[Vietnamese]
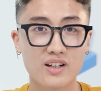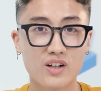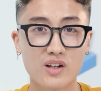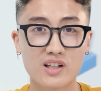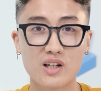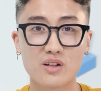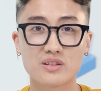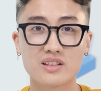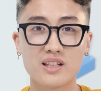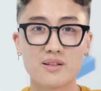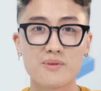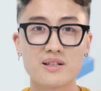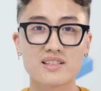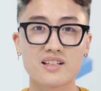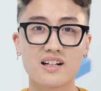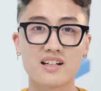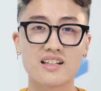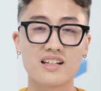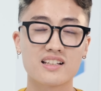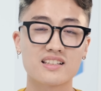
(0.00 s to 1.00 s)
Còn đâu thì bây
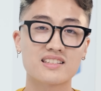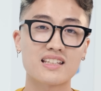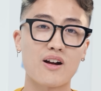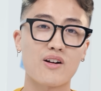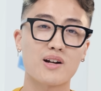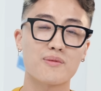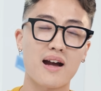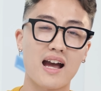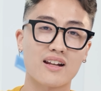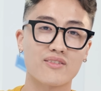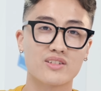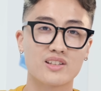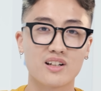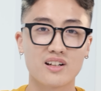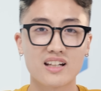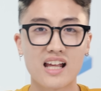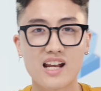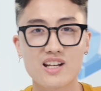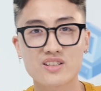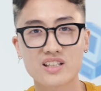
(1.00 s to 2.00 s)
giờ à, chào các bạn và
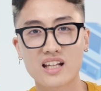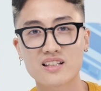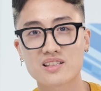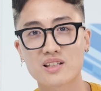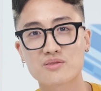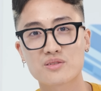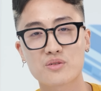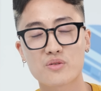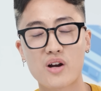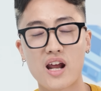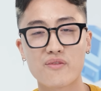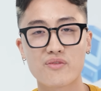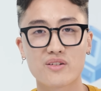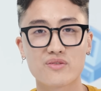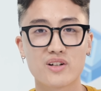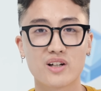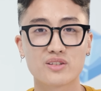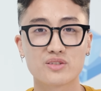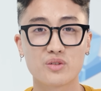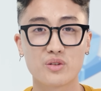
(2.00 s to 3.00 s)
nhớ like, share, subscribe vật
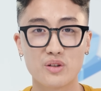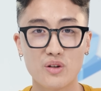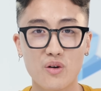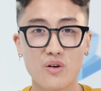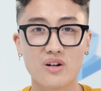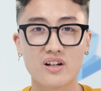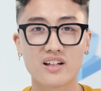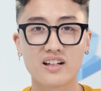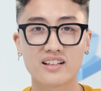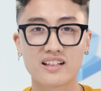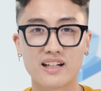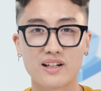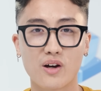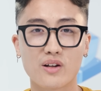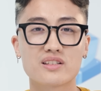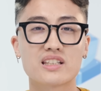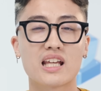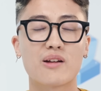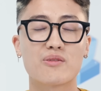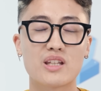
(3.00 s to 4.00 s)
vờ studio để
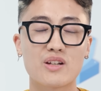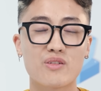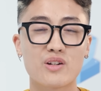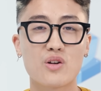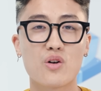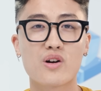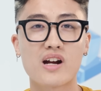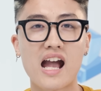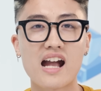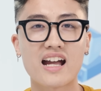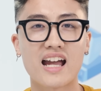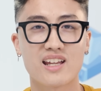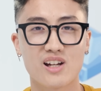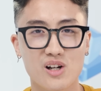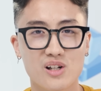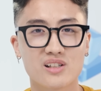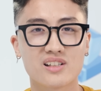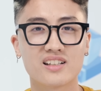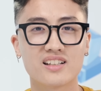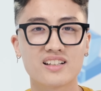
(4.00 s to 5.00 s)
đón xem những video khác hay hơn.